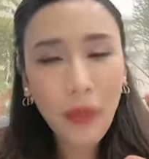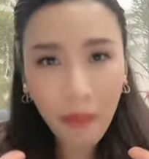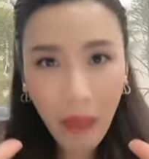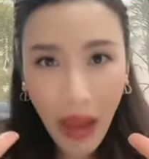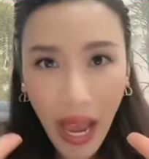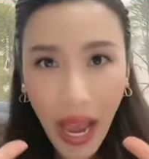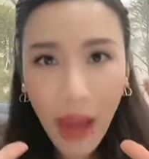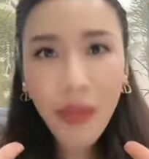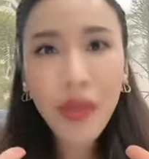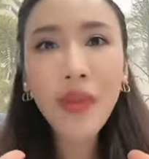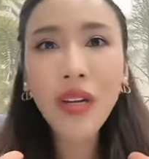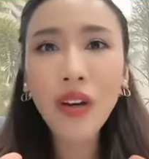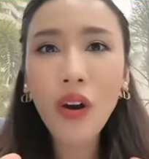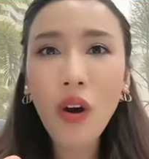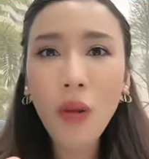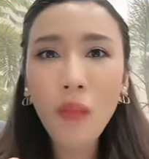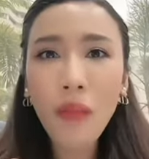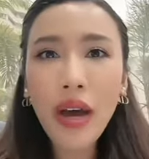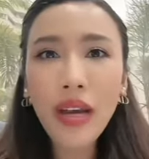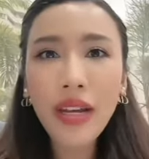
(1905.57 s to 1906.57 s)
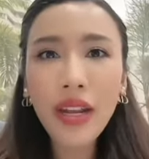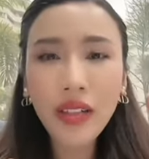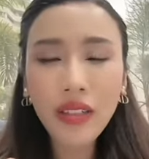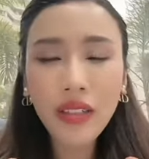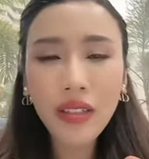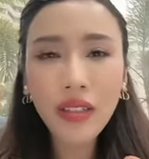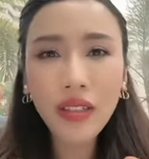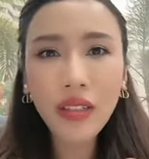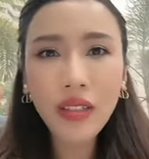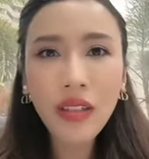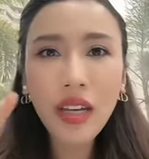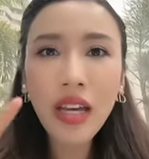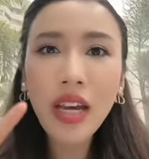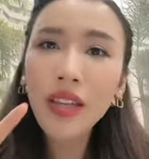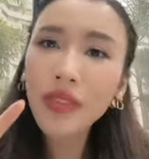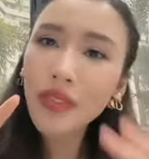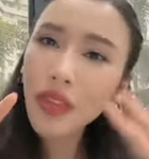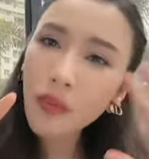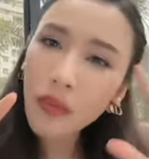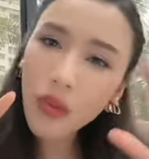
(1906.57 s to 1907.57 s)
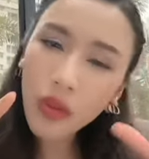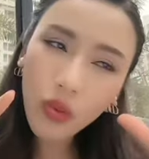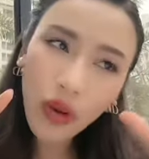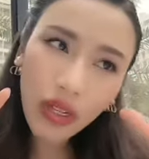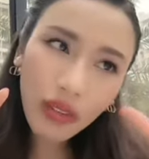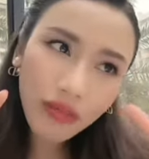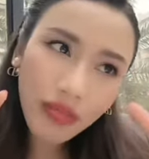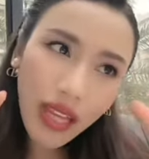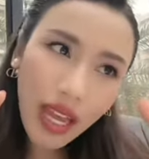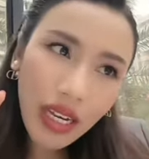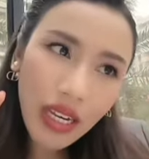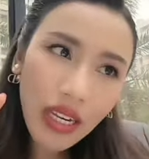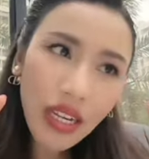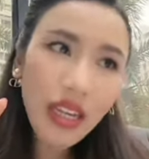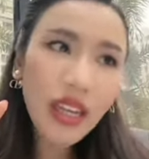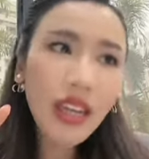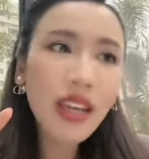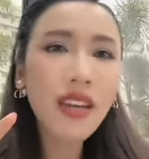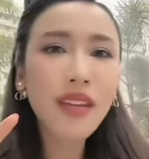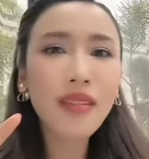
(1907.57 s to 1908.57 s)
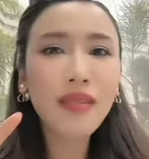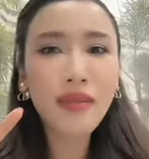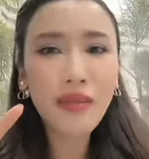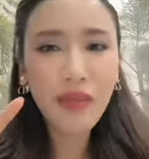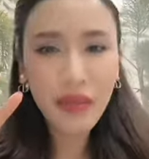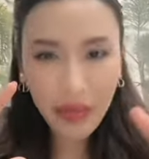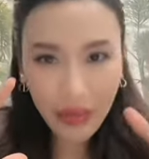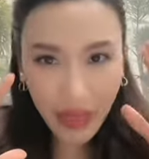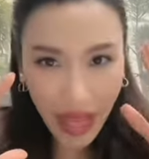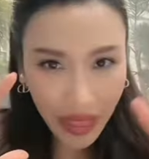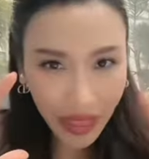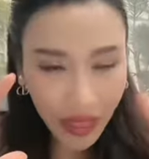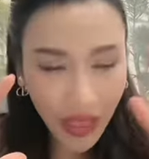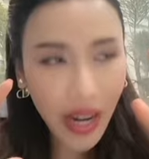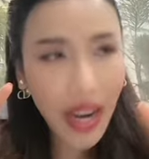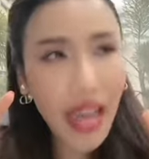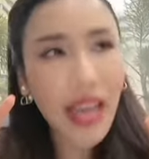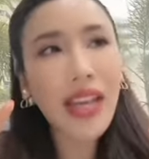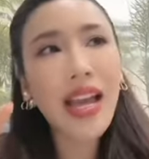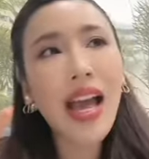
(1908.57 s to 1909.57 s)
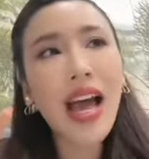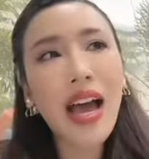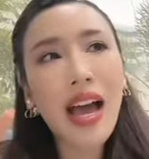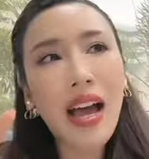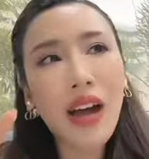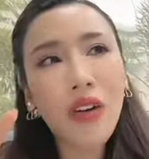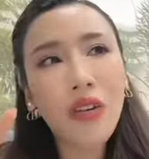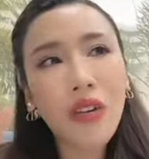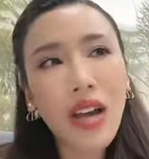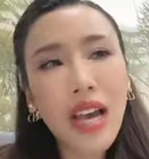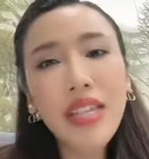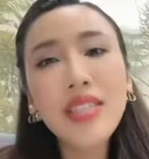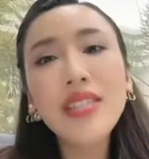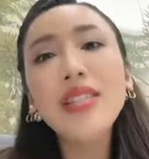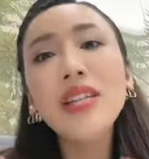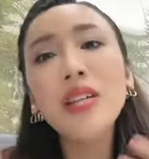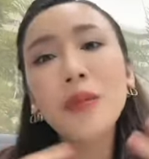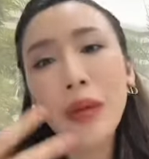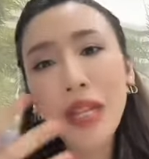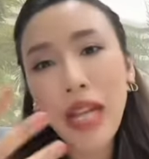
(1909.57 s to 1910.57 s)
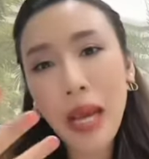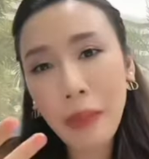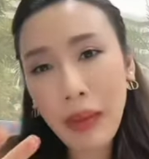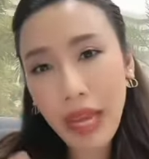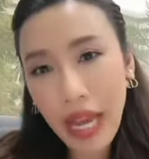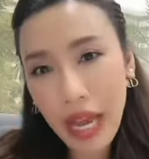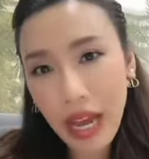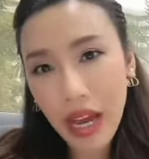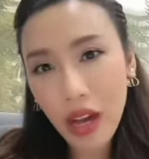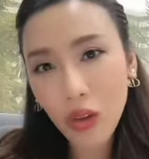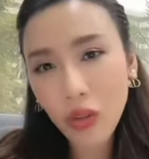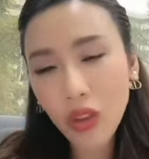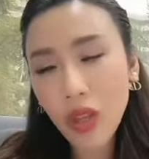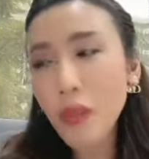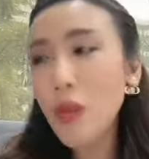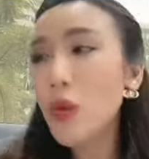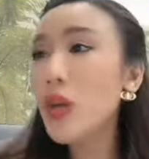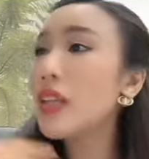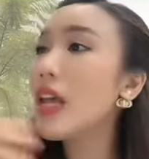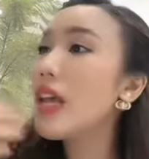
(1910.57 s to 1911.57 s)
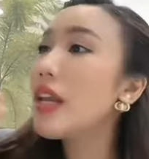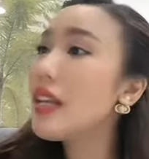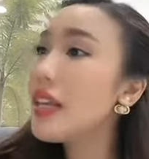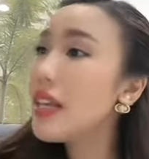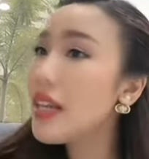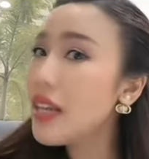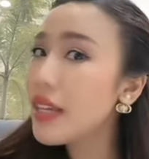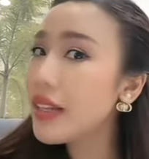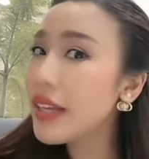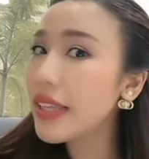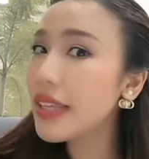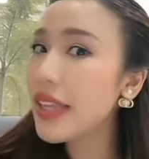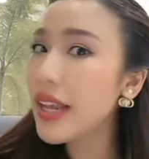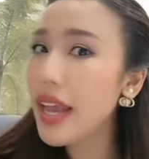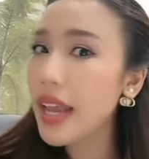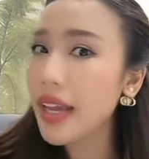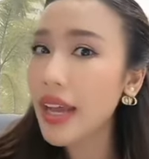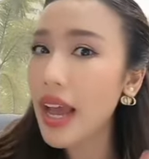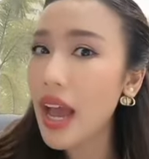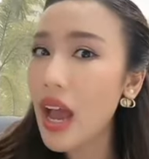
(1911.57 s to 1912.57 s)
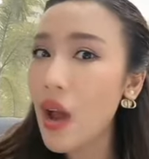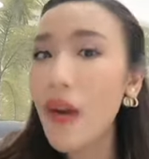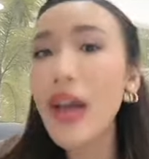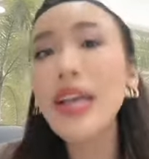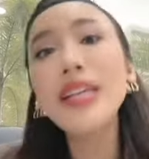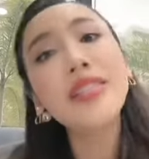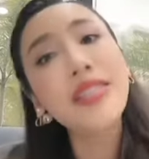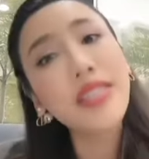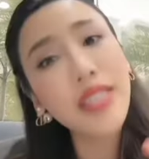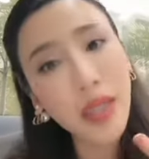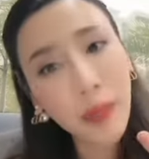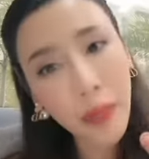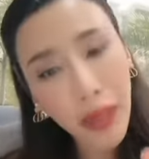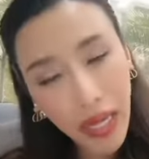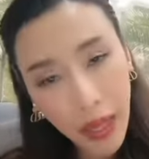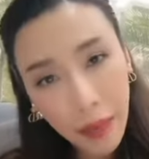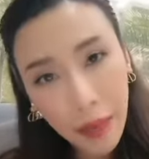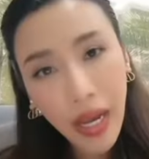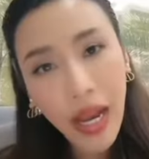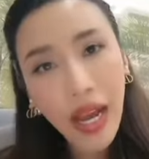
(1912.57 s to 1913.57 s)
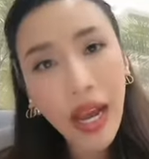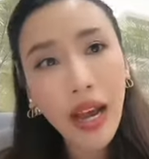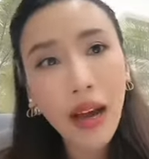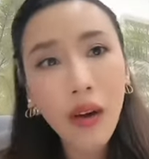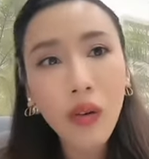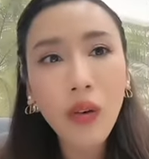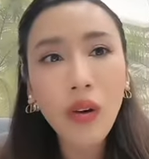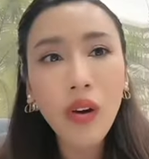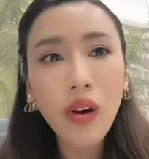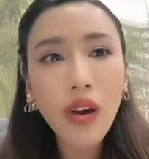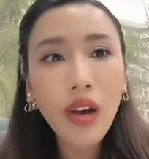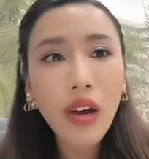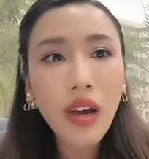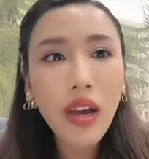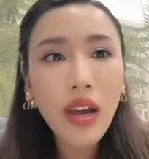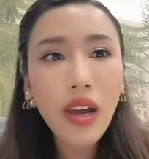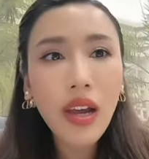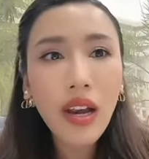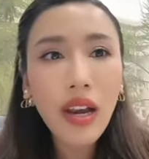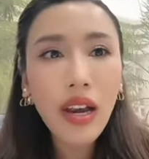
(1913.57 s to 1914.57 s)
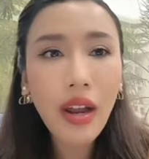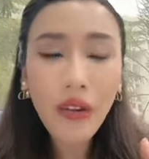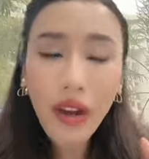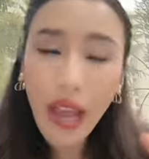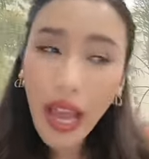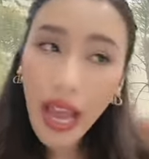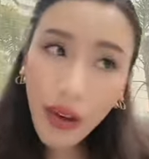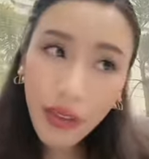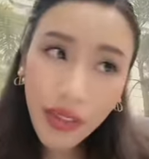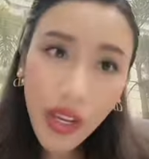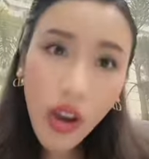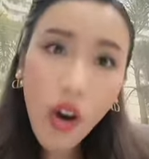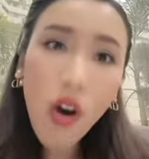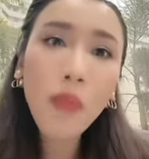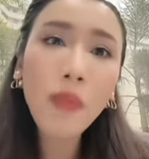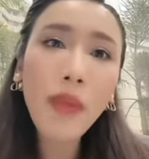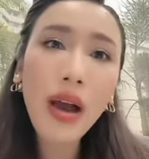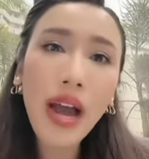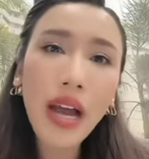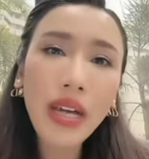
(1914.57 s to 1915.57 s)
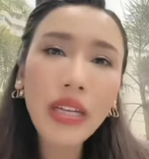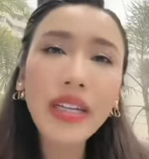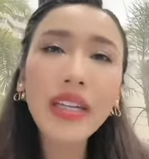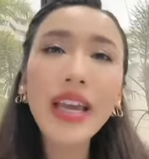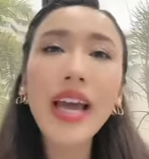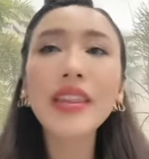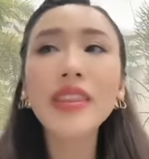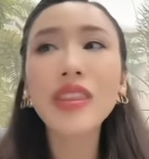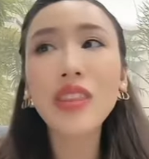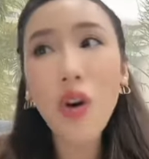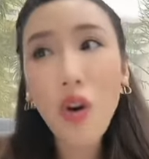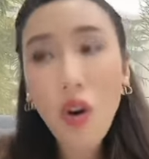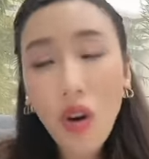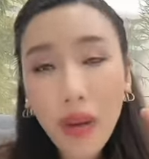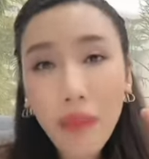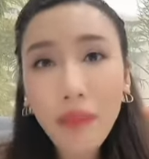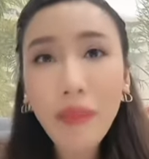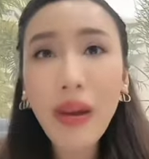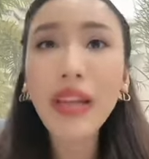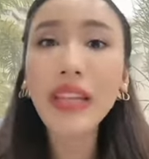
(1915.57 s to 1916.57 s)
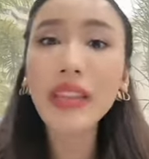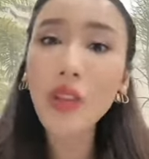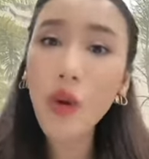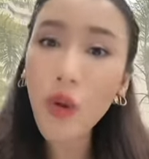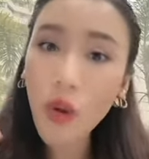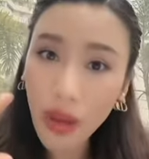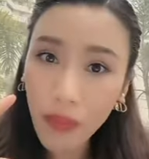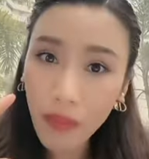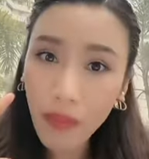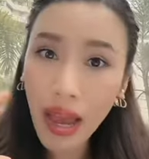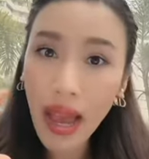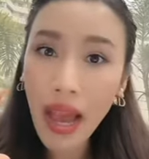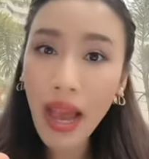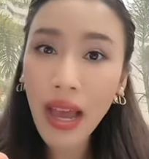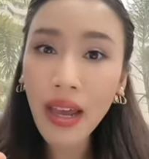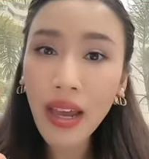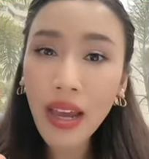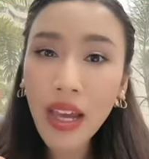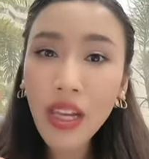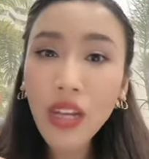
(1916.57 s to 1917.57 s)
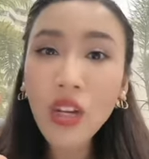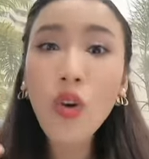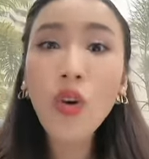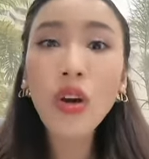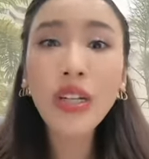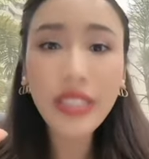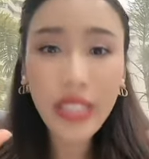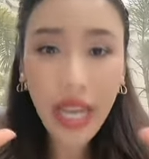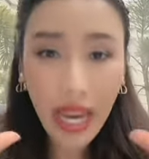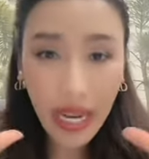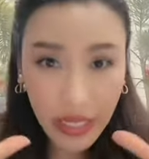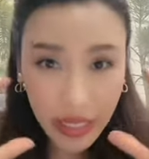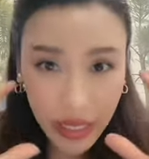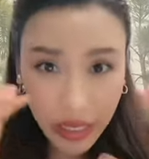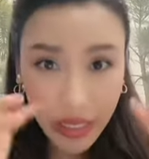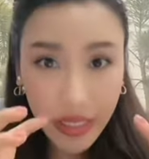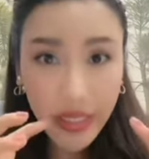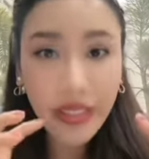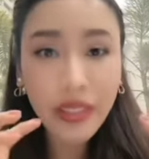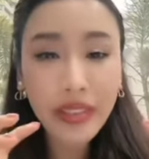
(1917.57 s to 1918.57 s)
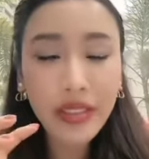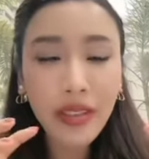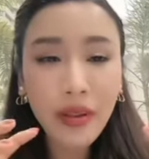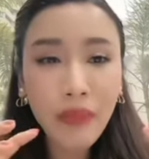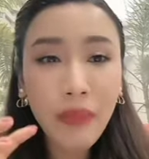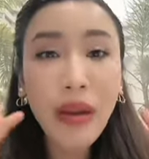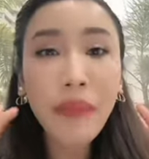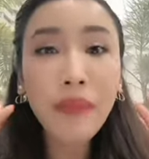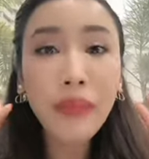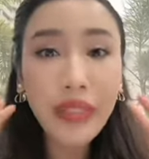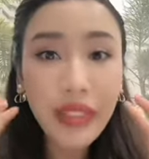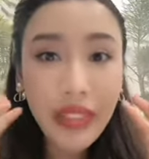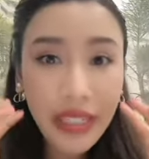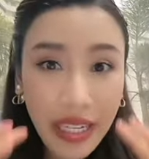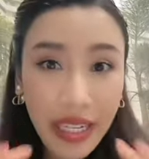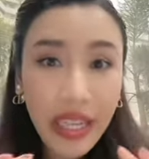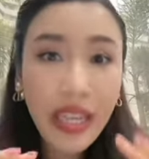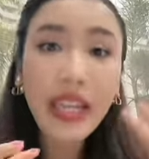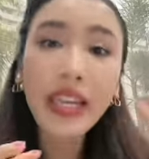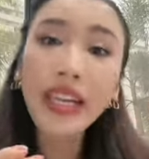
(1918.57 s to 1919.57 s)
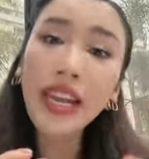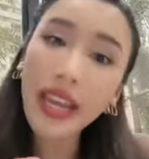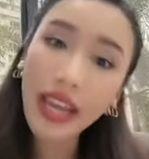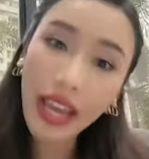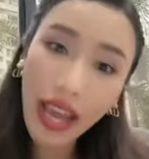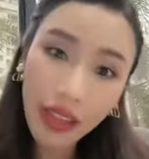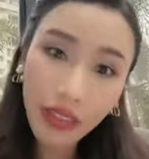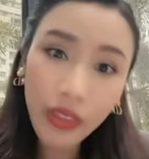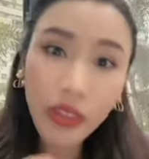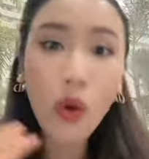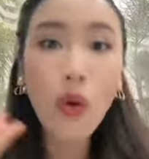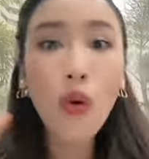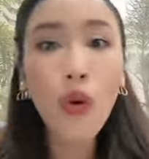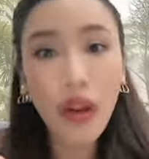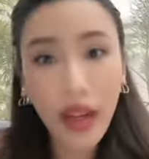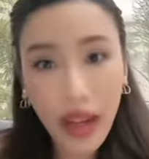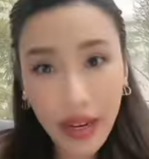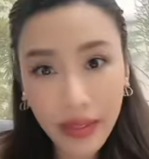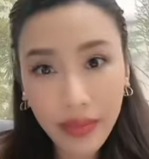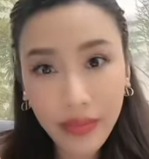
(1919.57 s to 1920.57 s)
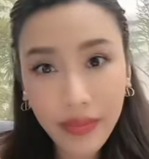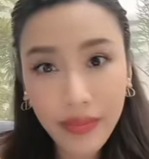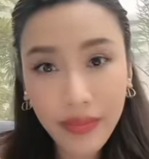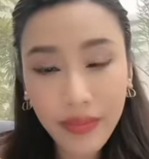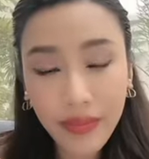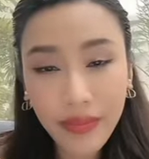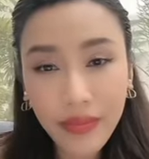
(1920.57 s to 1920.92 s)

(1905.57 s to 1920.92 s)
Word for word: แต่ภาพที่มันออกมาเนี่ยคือ ตำรวจท่านนี้นัดแถลงข่าวให้สื่อไปทำข่าวตำรวจท่านนี้ นัดแถลงข่าวให้สื่อไปทำข่าวแล้วข่าวที่ออกมาคือการโต้กันไปโต้กันมา โดยใช้สื่อเป็นพื้นที่ในการโต้กัน